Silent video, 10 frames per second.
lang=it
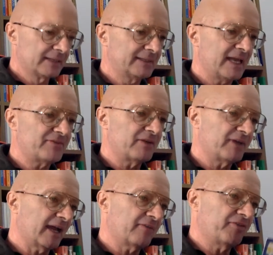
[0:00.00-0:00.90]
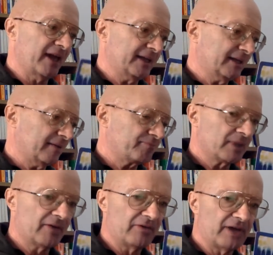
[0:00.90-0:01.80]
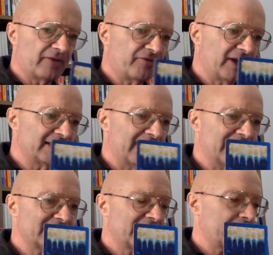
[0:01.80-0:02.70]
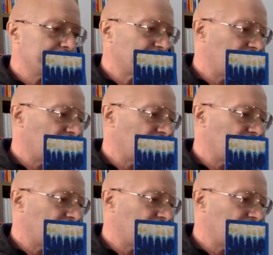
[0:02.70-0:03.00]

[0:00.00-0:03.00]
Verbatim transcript: Deve avere fede, deve avere fede anche